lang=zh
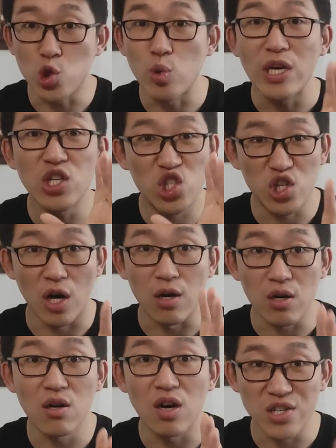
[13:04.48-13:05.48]
追
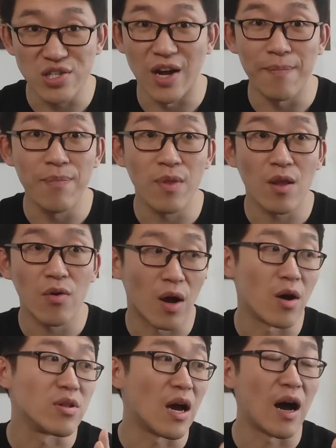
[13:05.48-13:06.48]
整个人。我
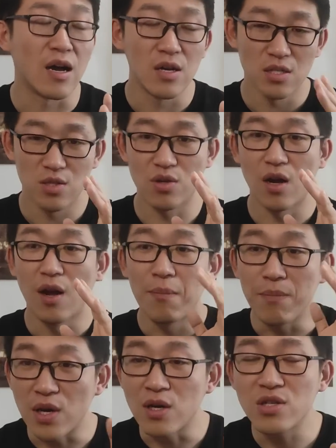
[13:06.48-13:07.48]
告诉你啊，就是
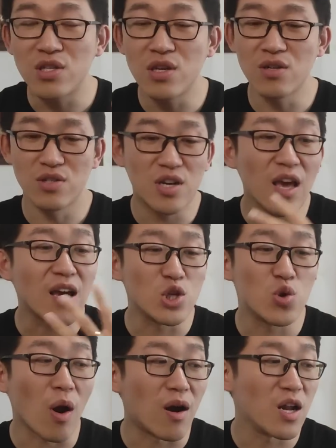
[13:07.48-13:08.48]
明星这个
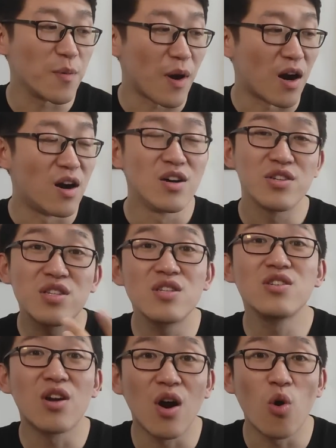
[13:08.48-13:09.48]
圈里边，
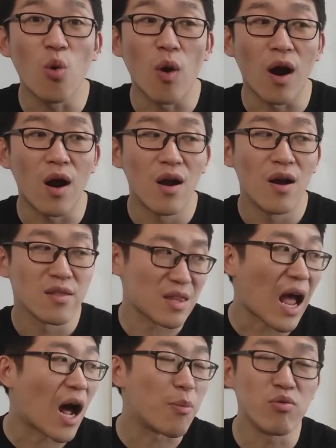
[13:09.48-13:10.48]
私生活
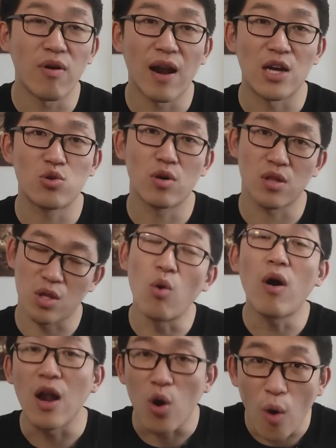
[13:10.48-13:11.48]
大部分来说
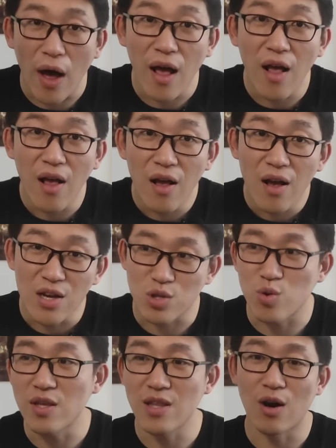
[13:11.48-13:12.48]
都很乱，呃，
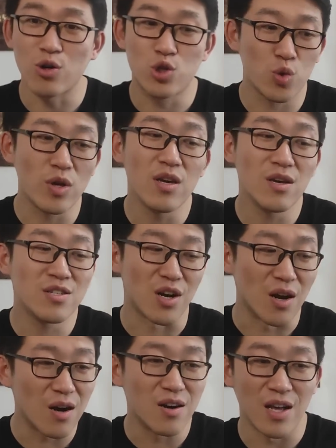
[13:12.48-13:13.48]
所以你要追
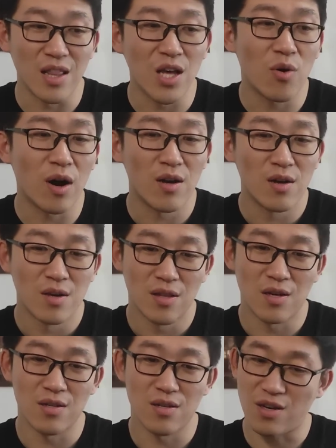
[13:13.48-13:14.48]
整个人的话，
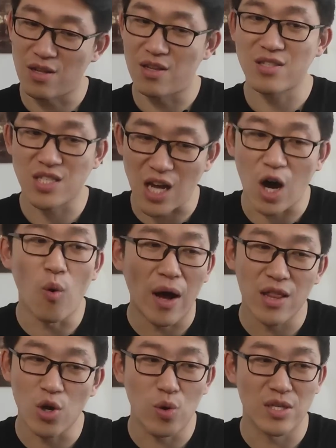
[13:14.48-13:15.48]
那你可能早
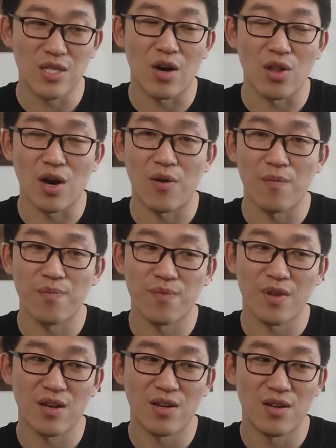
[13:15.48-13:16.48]
晚都会遭到，
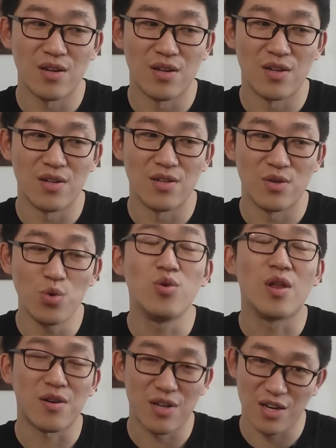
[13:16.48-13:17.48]
呃，
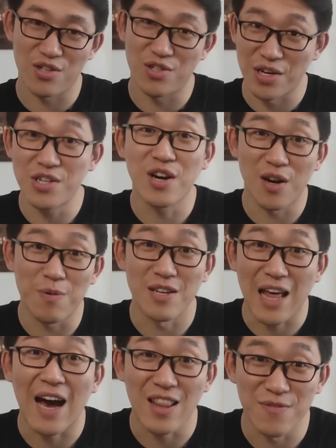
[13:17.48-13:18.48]
遇到这个人设
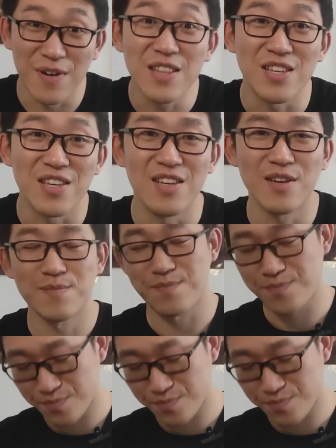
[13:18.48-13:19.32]
崩塌的问题。